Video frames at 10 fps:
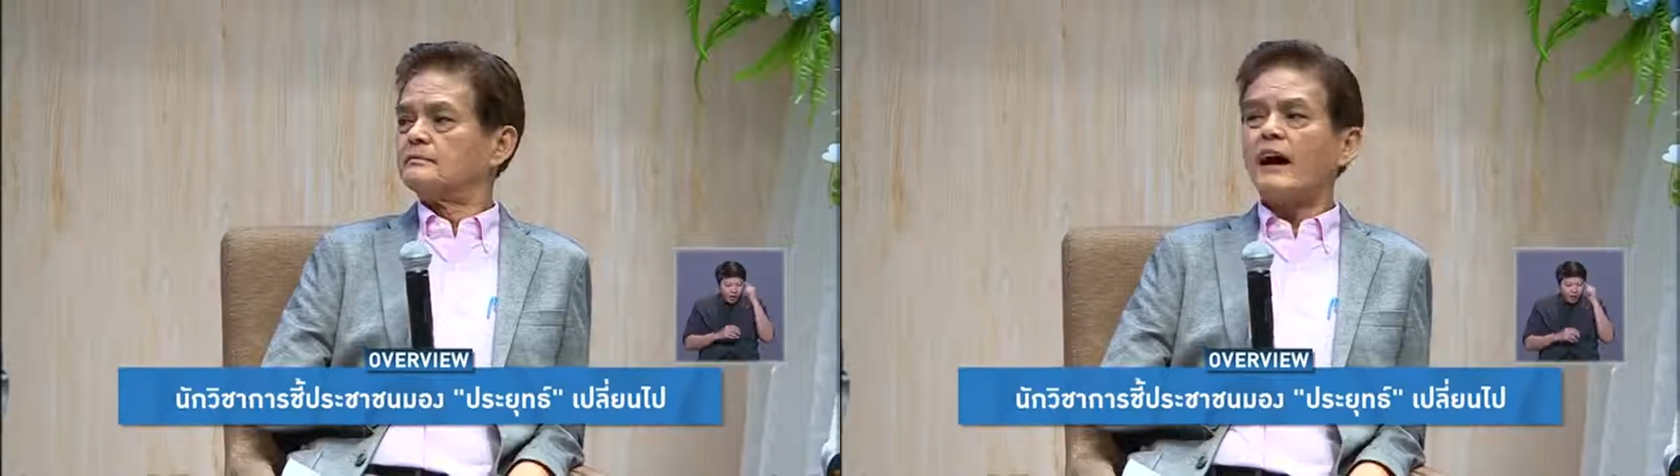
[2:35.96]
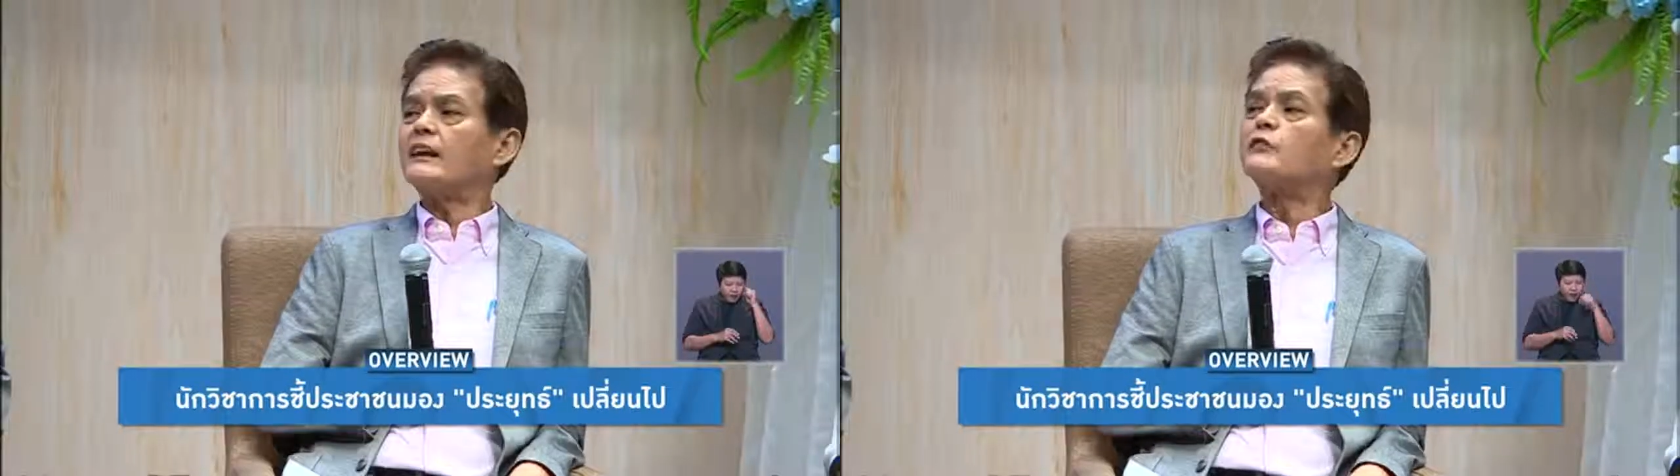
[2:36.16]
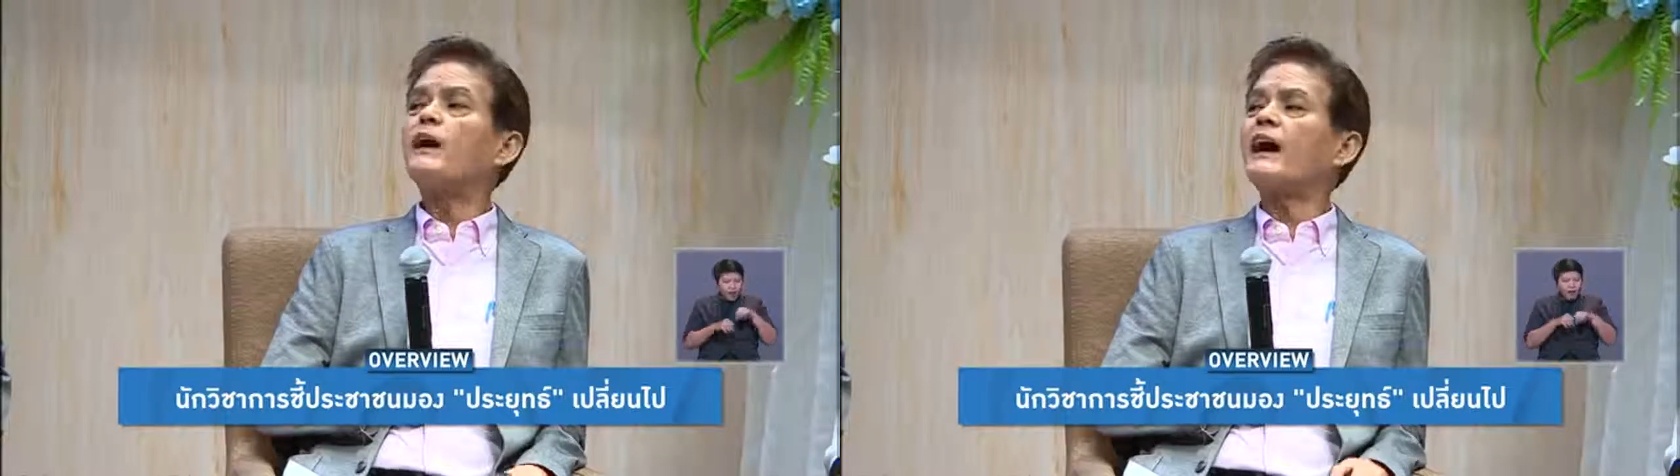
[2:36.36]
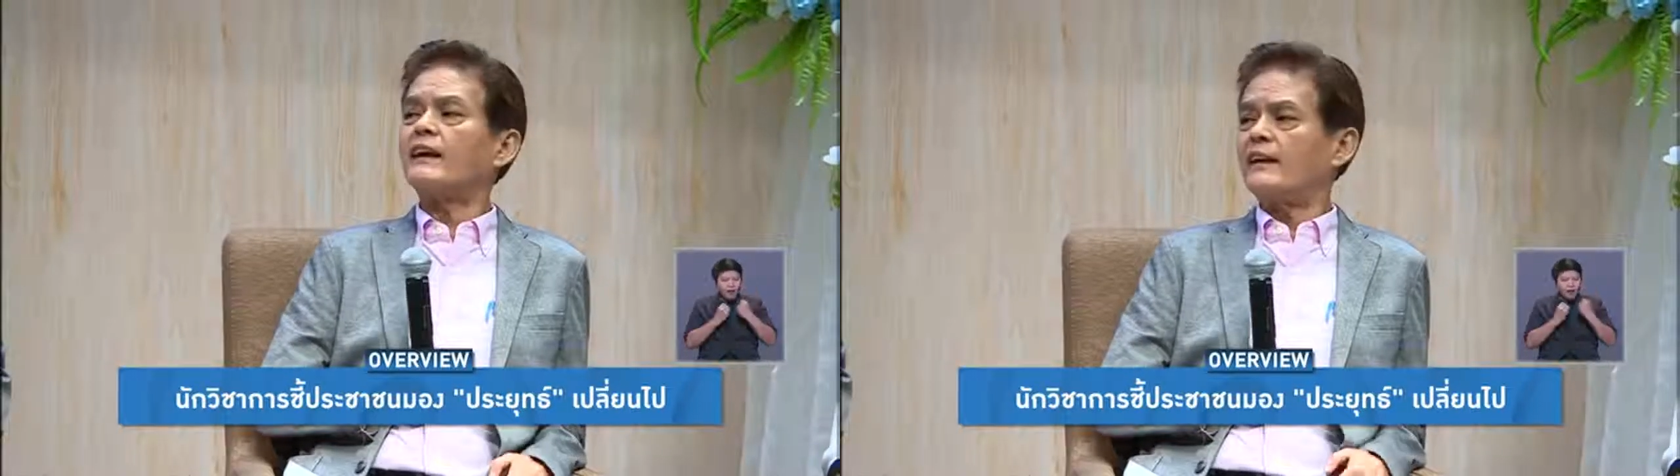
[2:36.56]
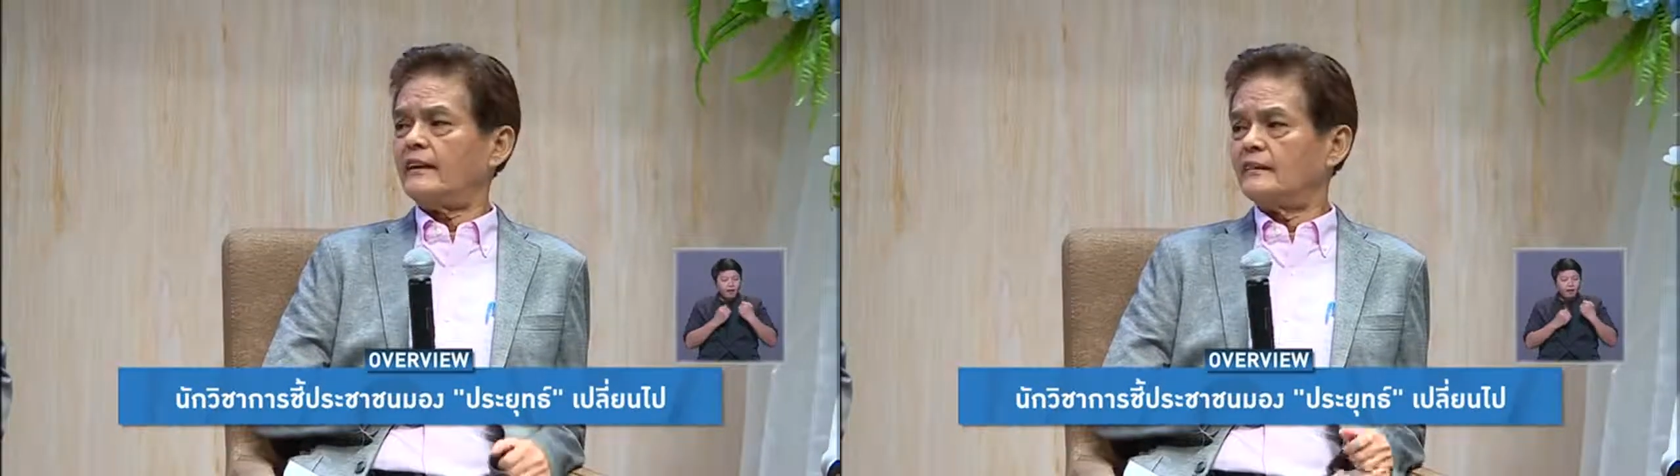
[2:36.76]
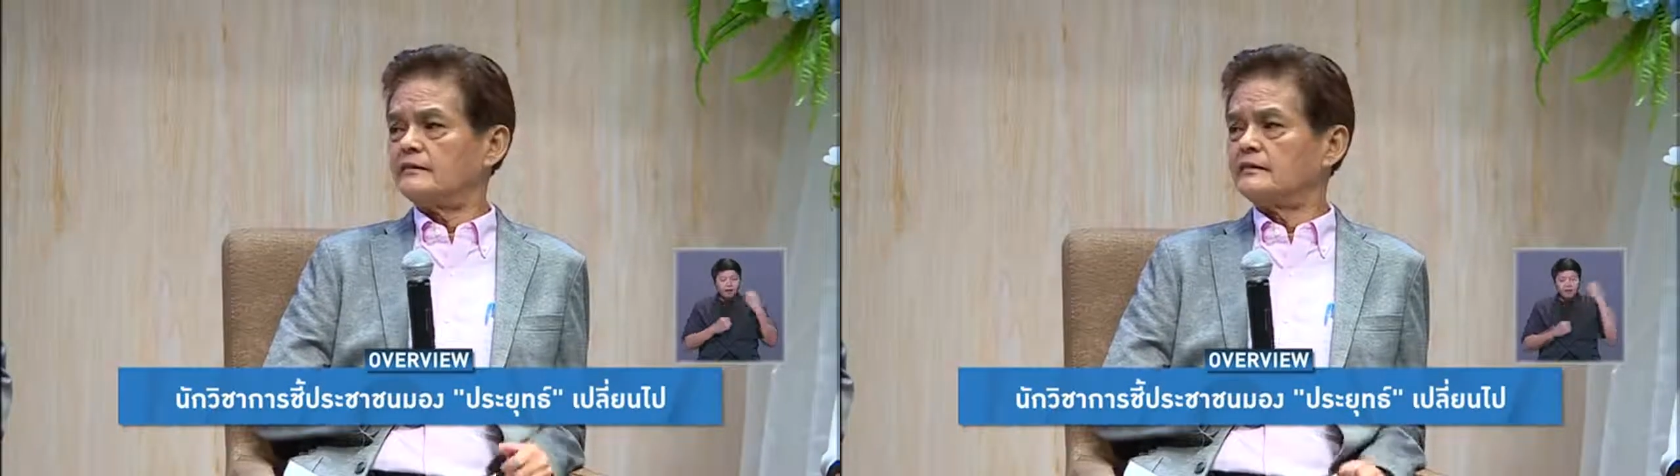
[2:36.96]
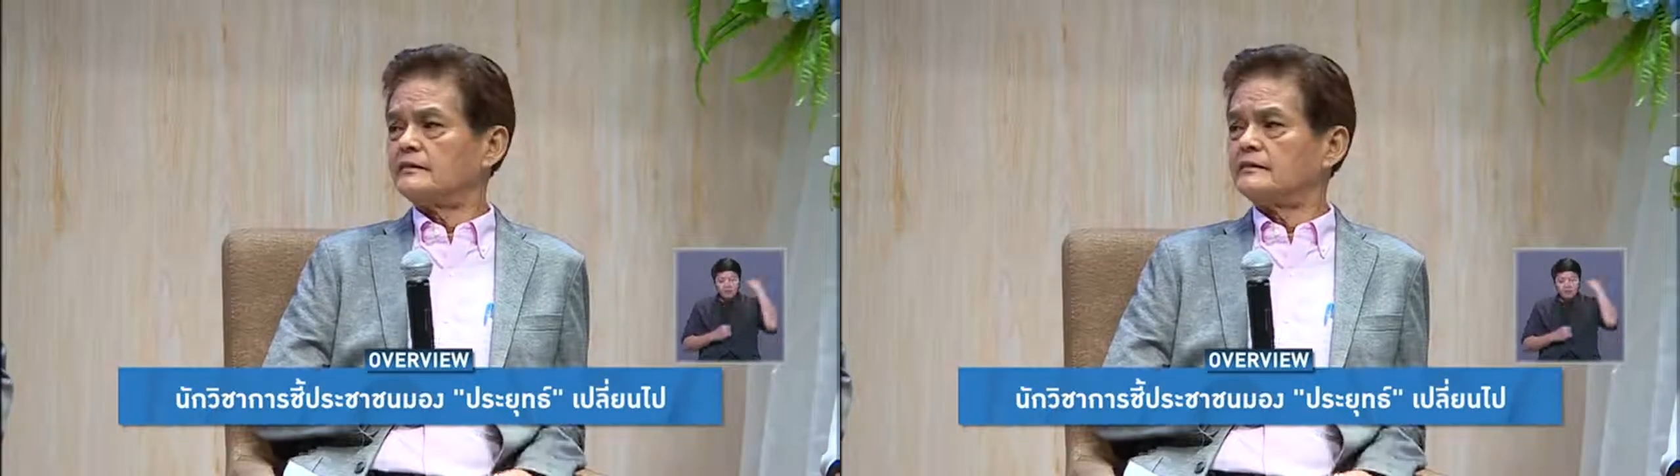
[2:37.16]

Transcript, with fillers: ไปทั้งพักกันเลย ไป